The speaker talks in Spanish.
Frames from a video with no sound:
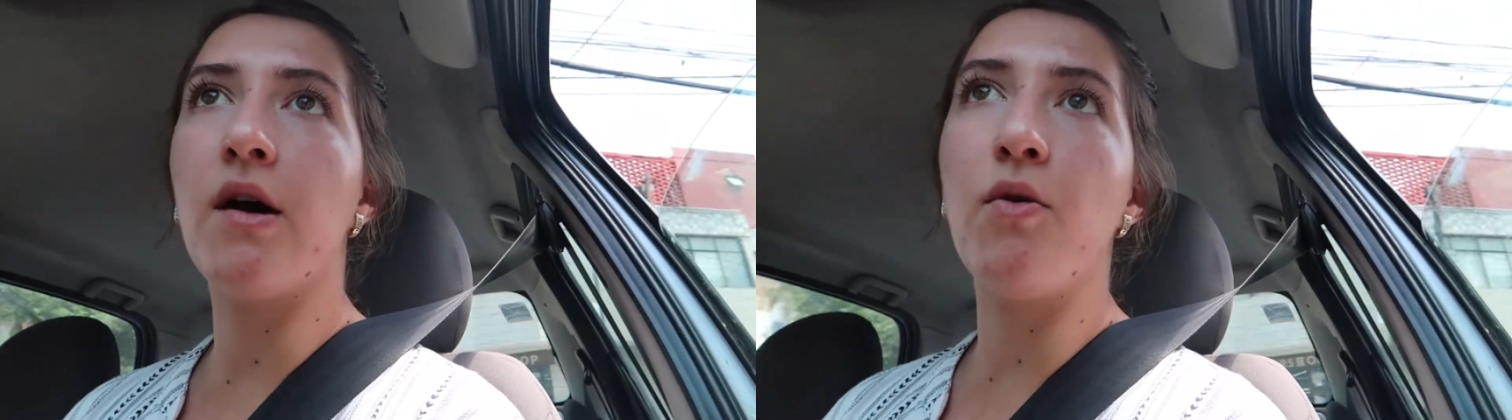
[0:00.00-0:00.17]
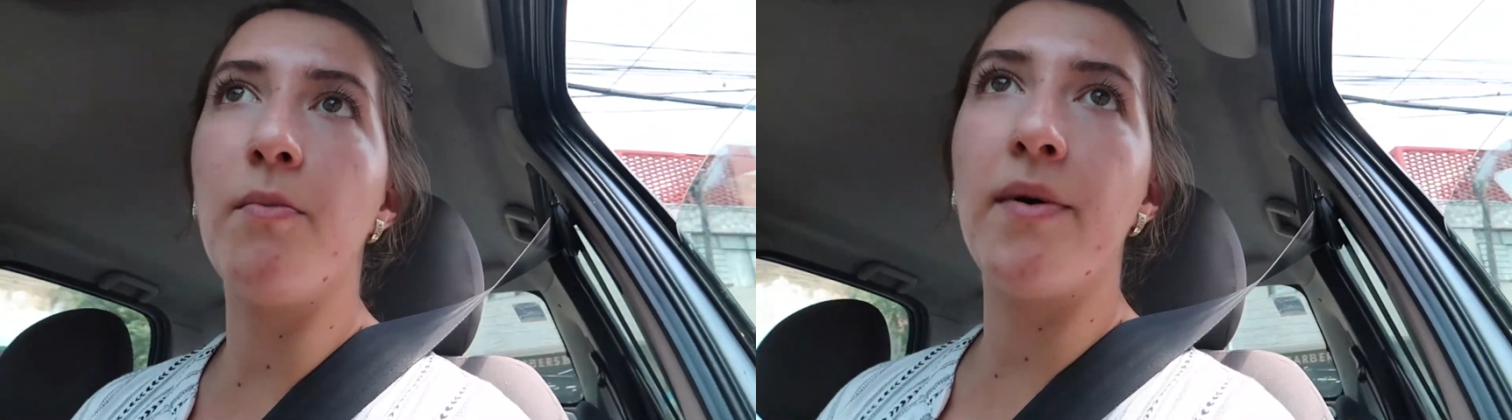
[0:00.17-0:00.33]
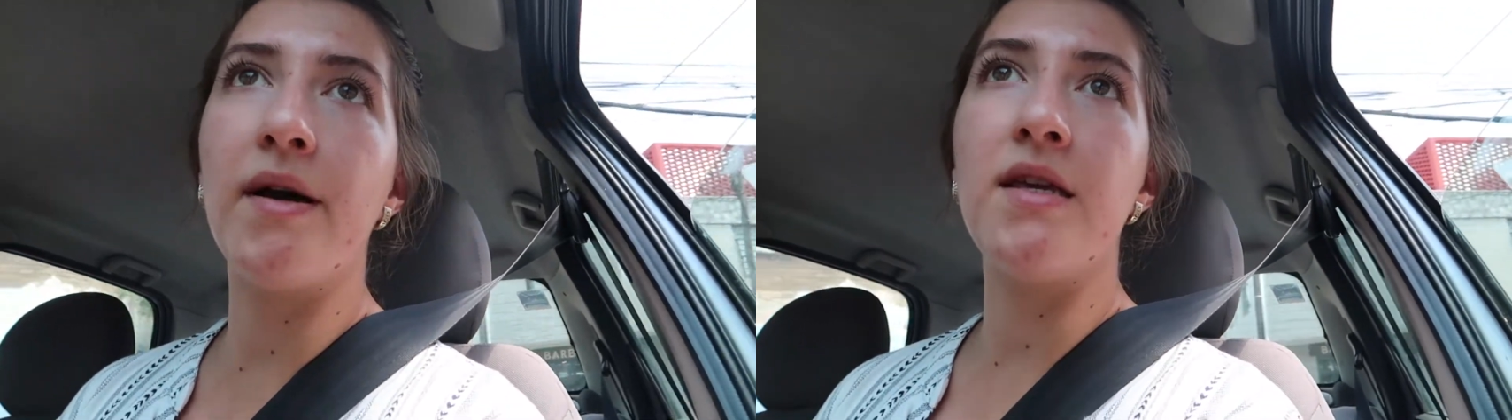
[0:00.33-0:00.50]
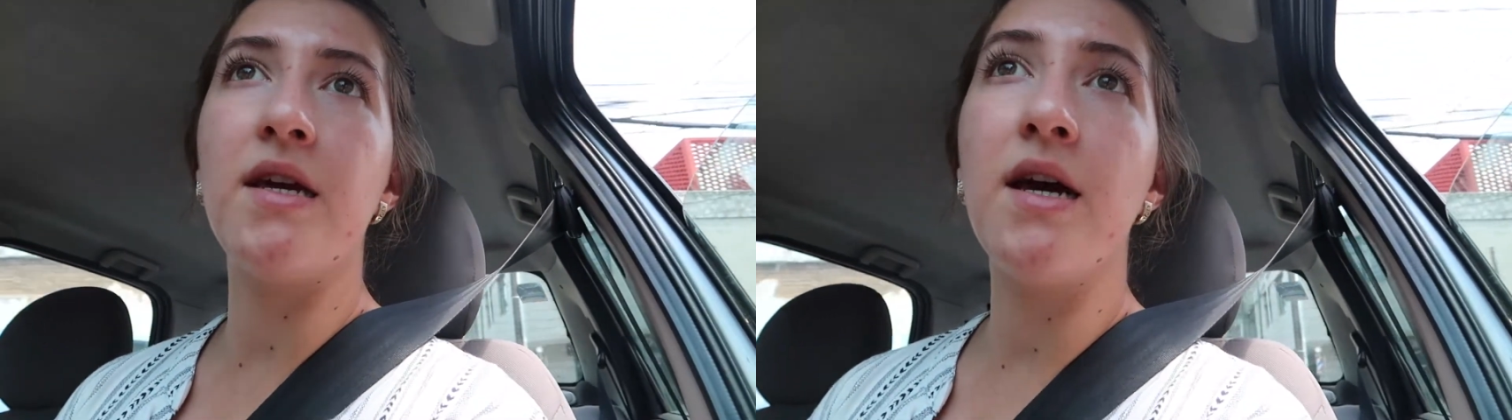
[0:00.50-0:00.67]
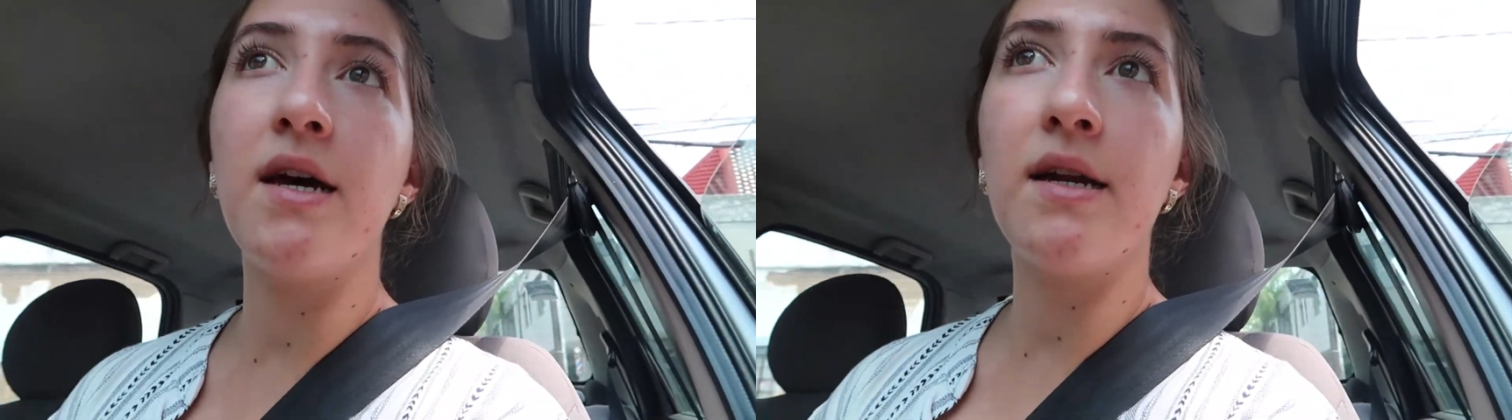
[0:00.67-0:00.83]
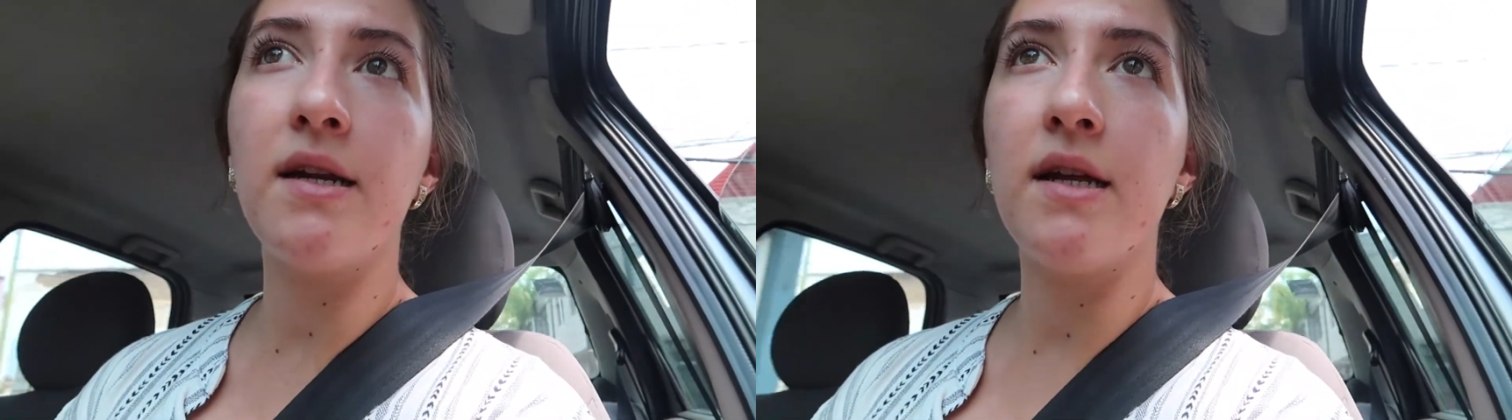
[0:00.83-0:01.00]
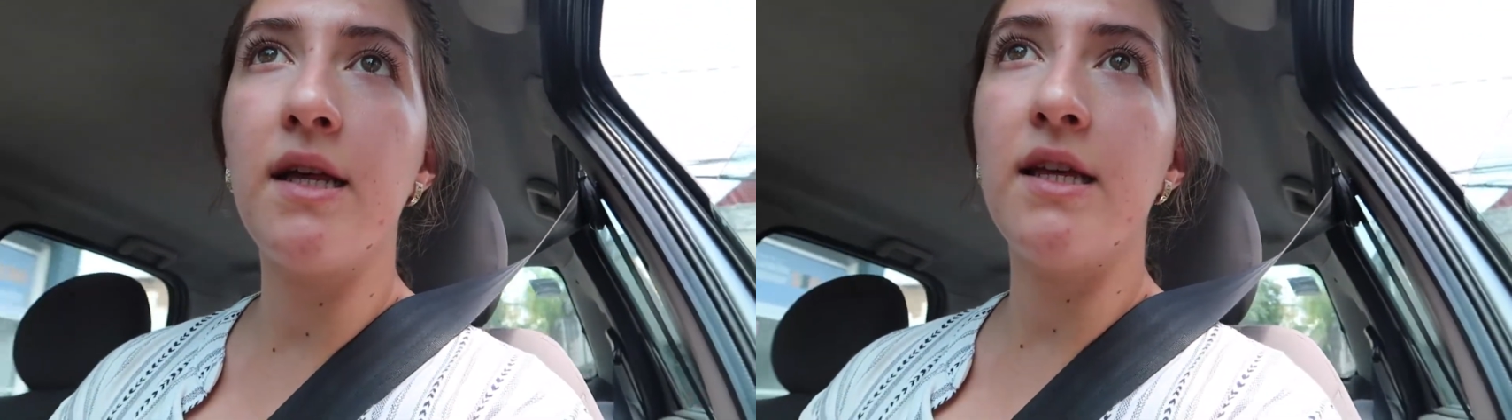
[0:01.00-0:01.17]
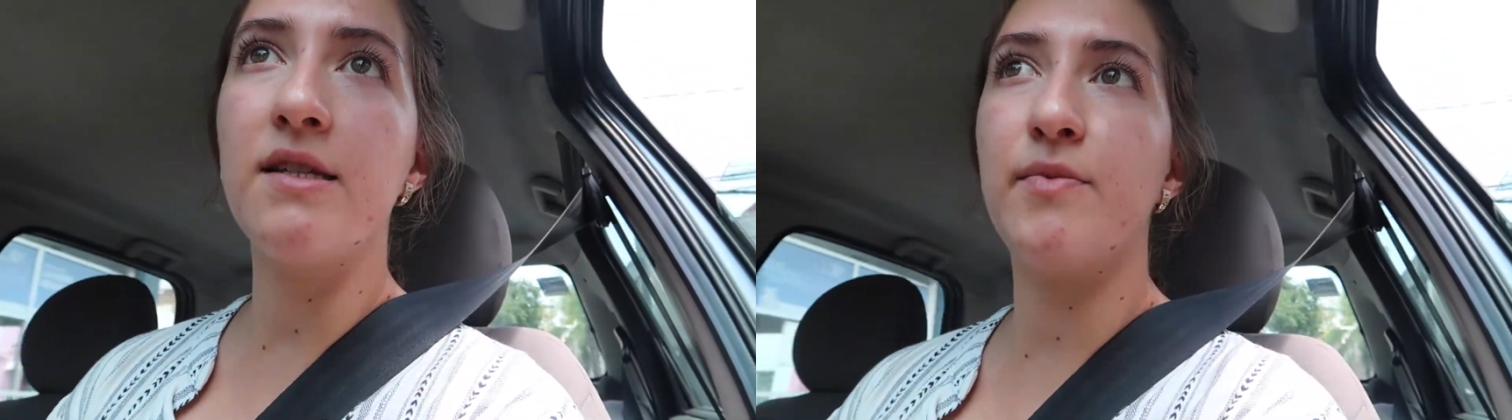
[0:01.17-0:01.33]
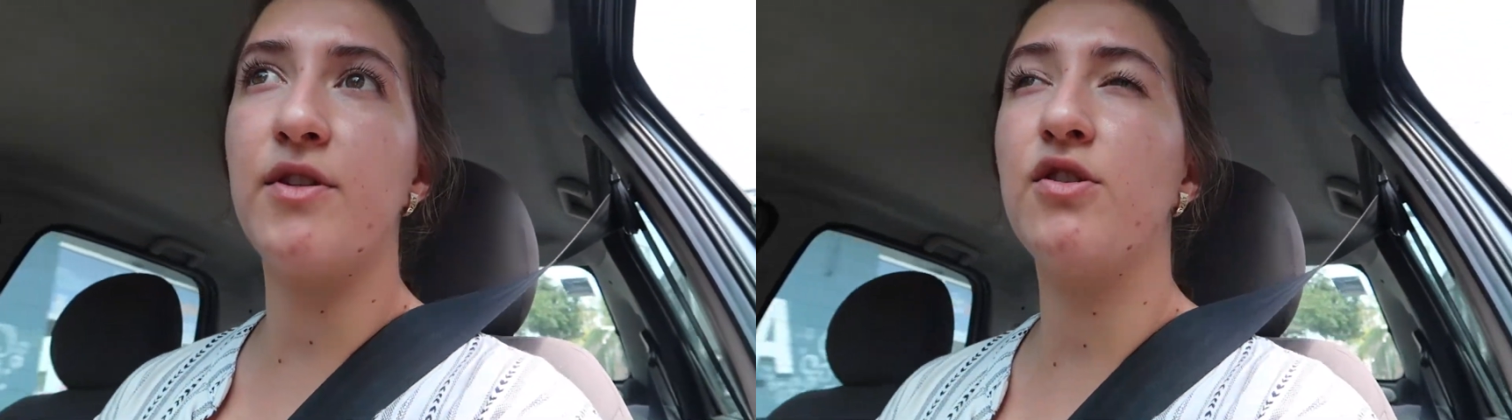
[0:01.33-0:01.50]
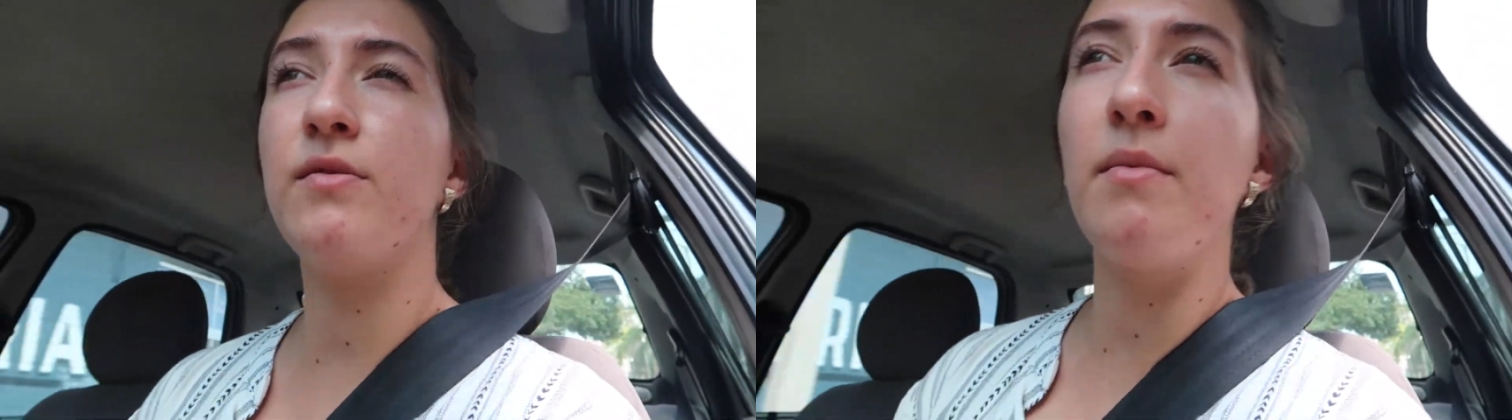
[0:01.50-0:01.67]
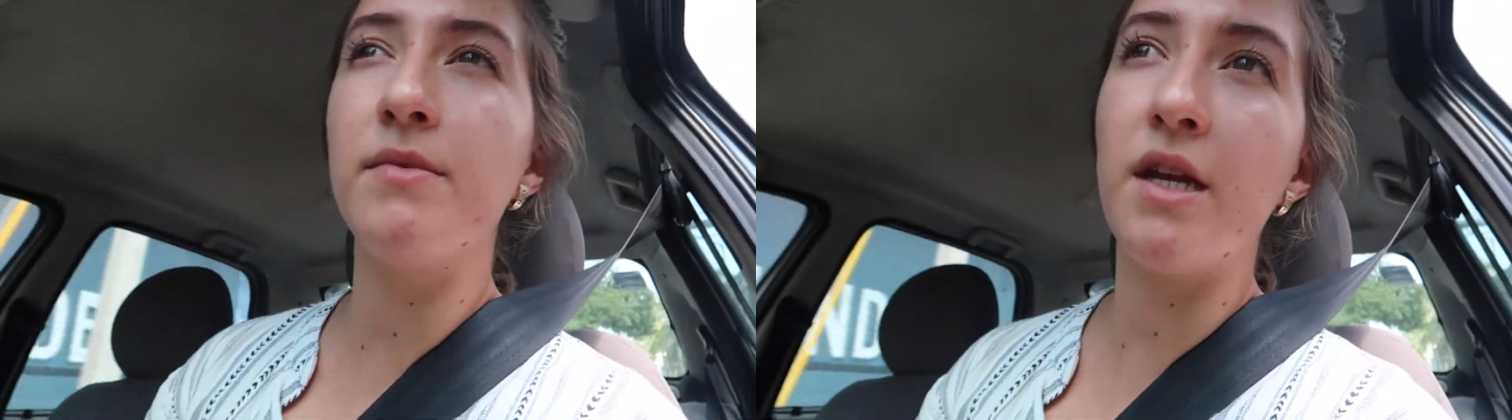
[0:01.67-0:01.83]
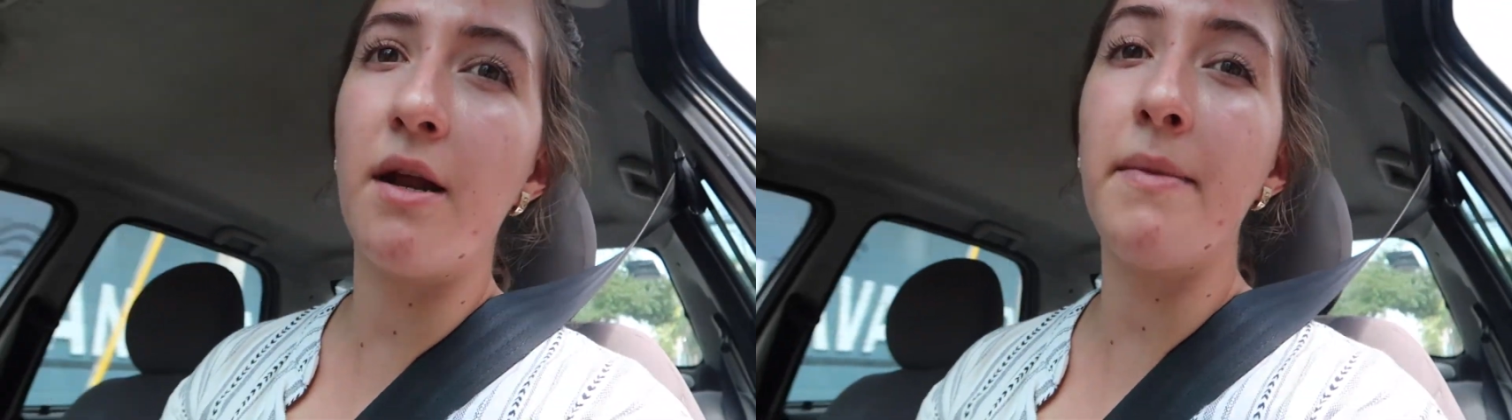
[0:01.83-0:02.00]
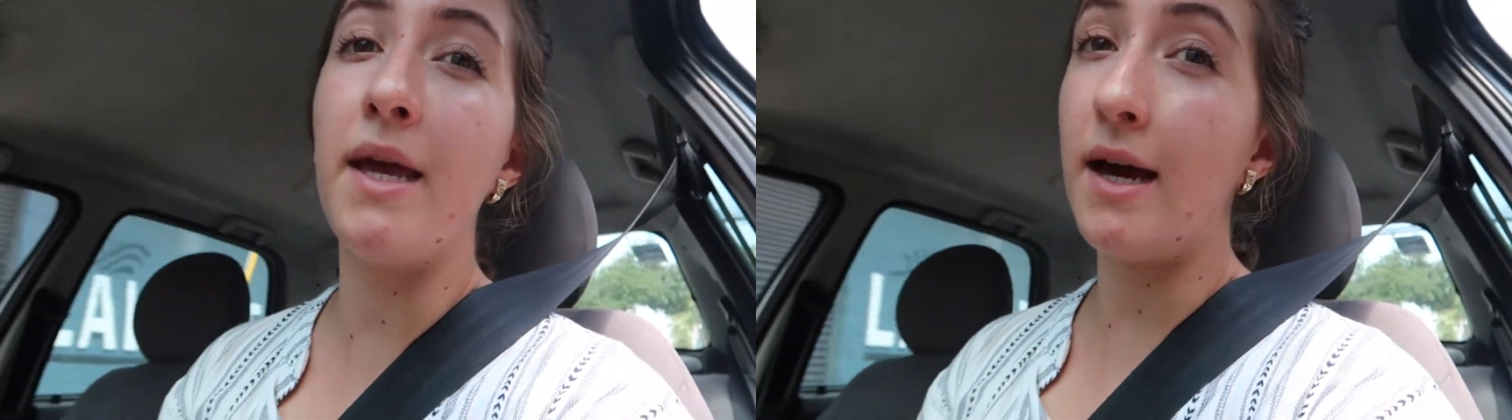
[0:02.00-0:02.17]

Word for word: acompañar y después nos vamos a ir a mi